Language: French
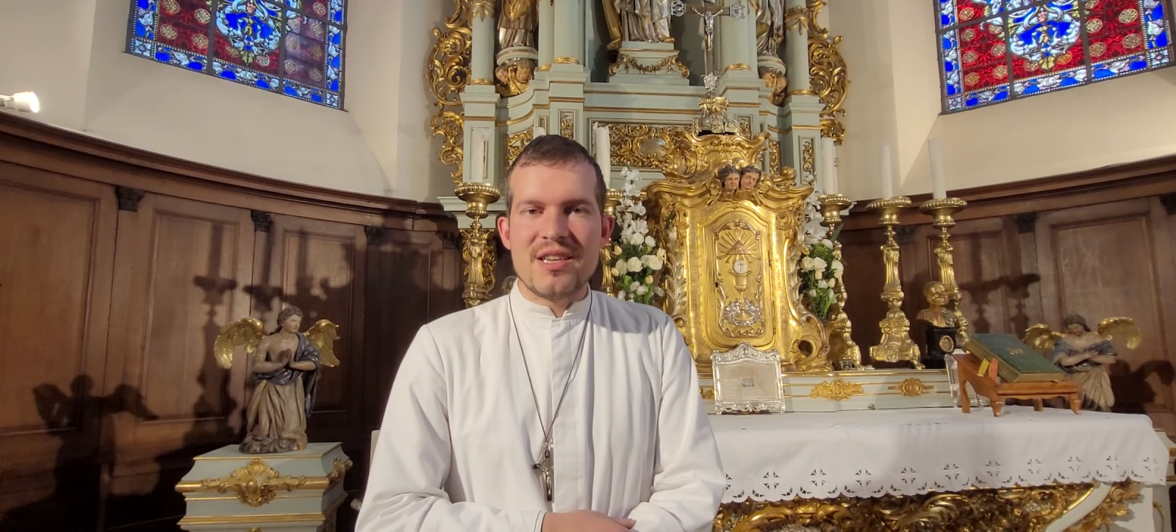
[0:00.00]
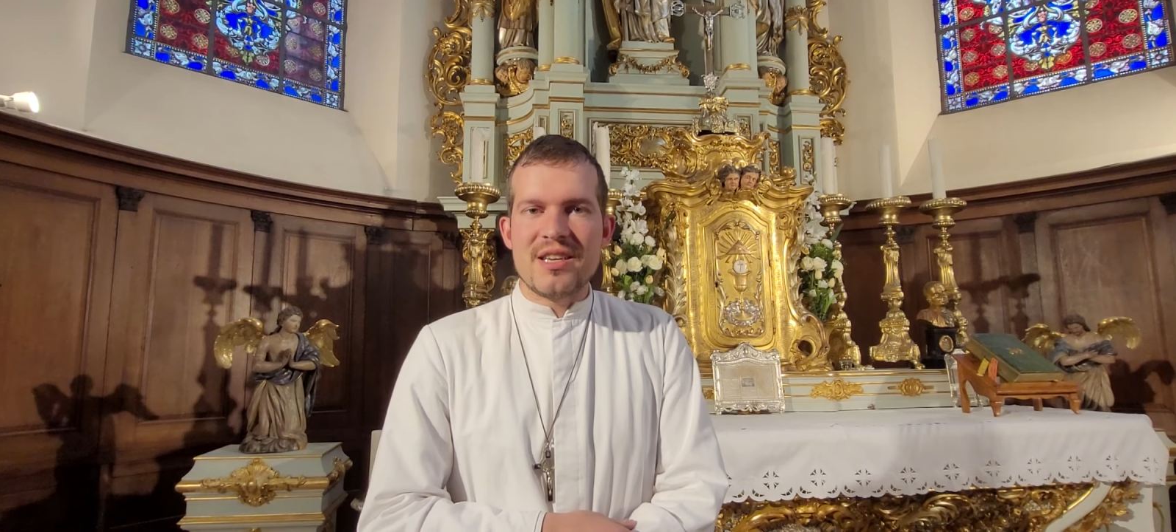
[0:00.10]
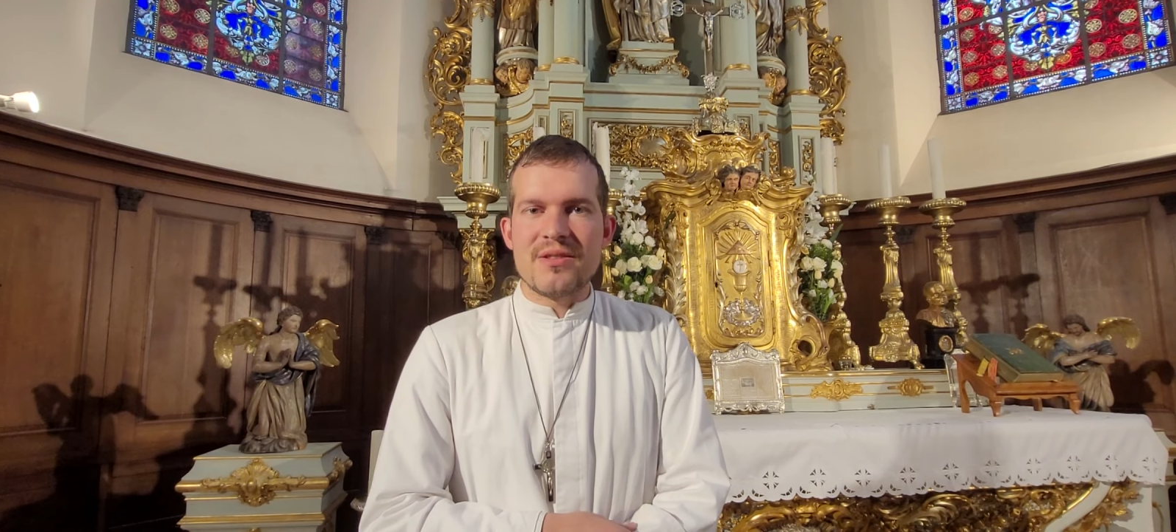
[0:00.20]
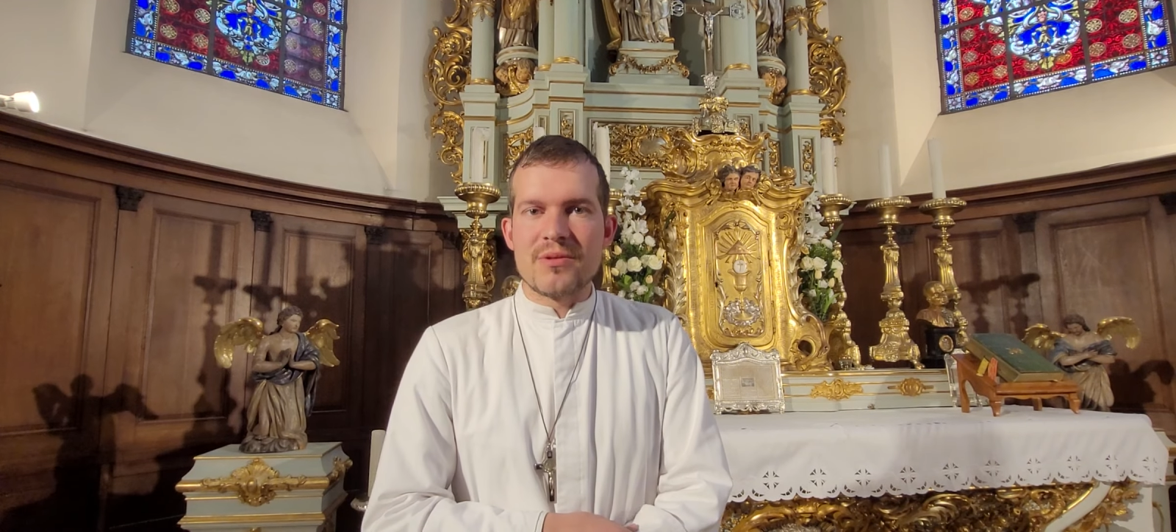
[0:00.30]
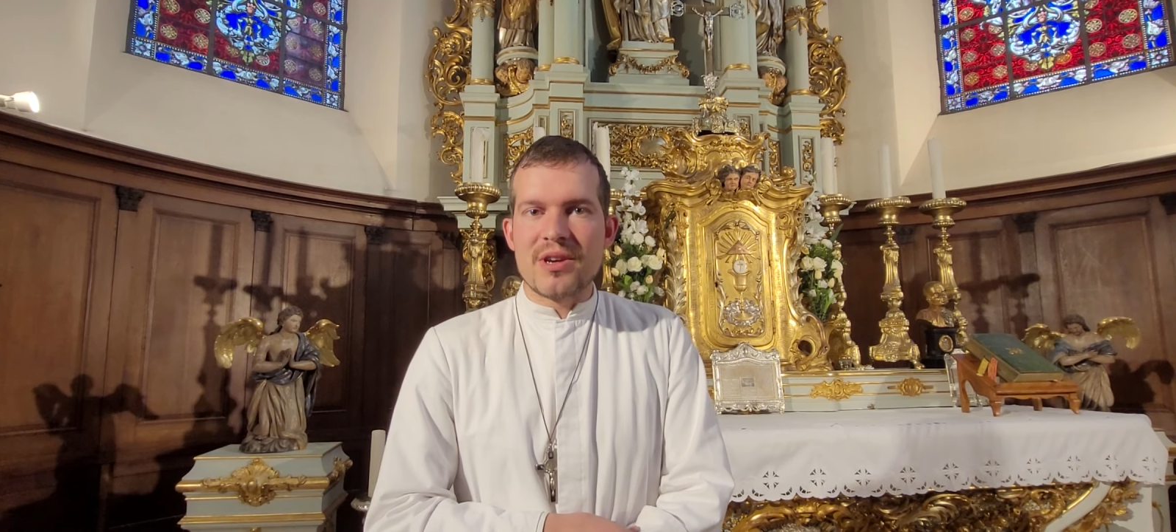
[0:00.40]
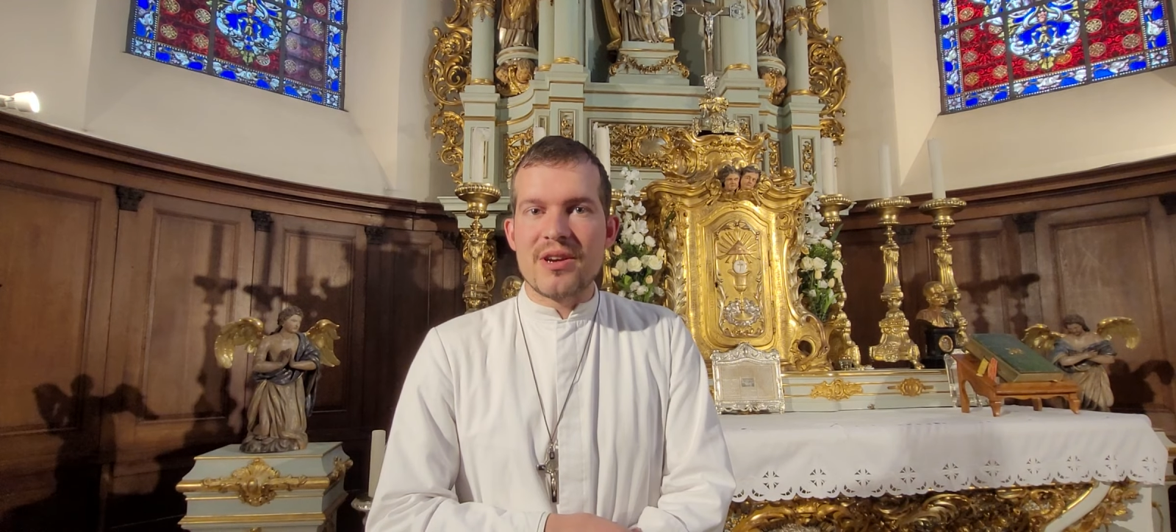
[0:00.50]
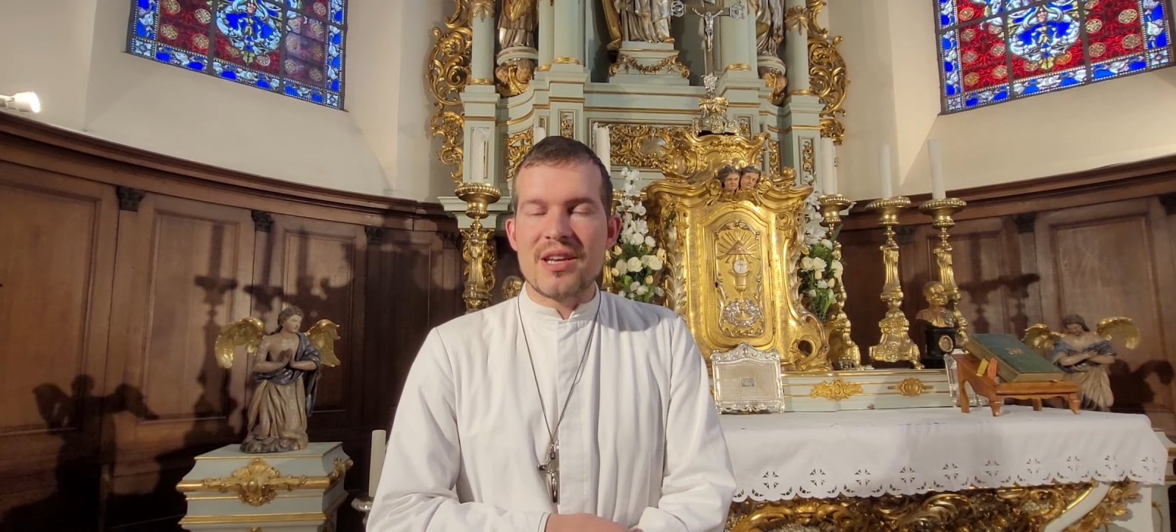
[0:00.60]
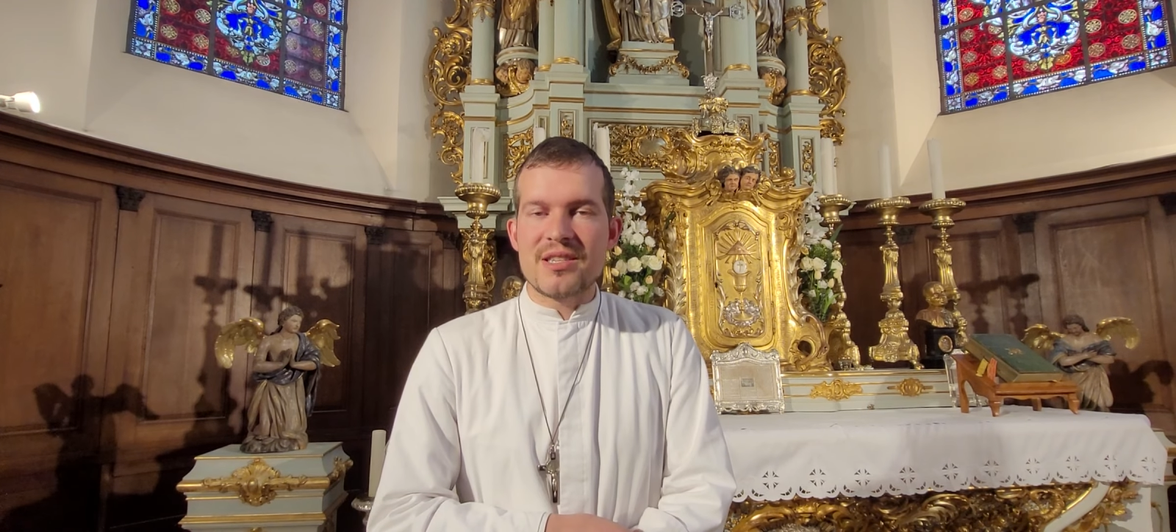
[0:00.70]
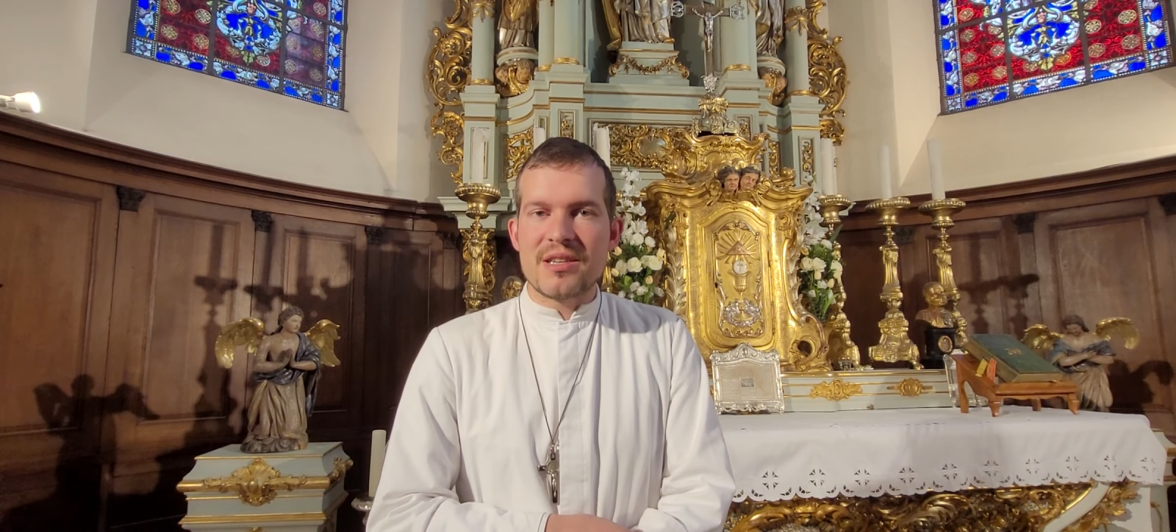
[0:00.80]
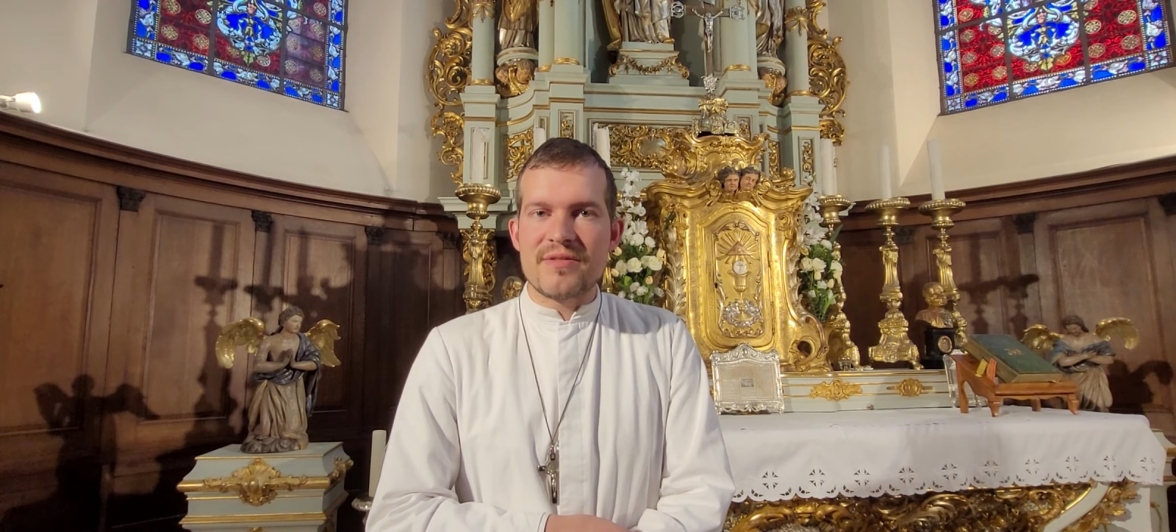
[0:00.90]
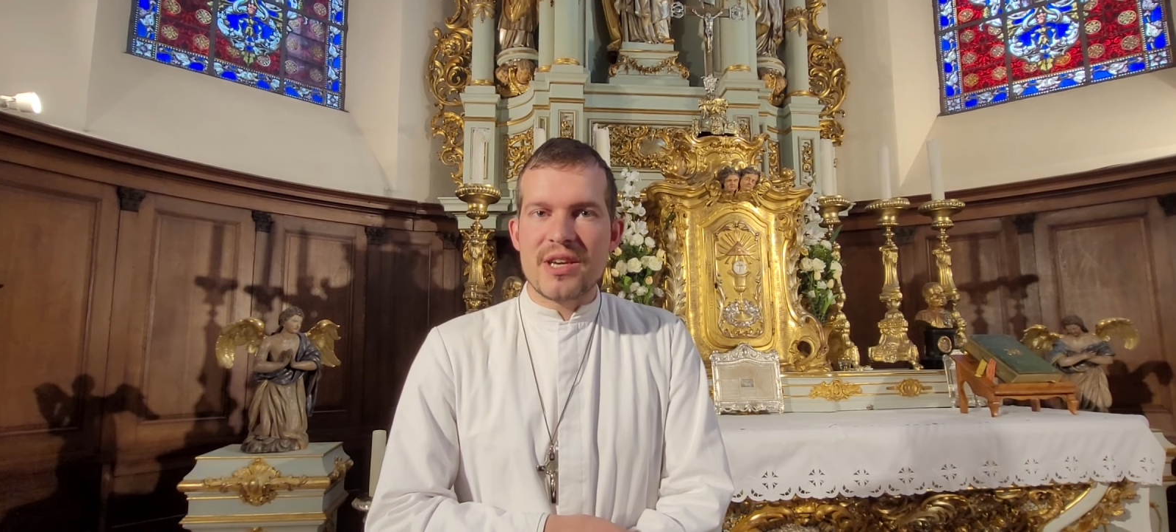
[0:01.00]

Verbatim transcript: Et donc, la Sainte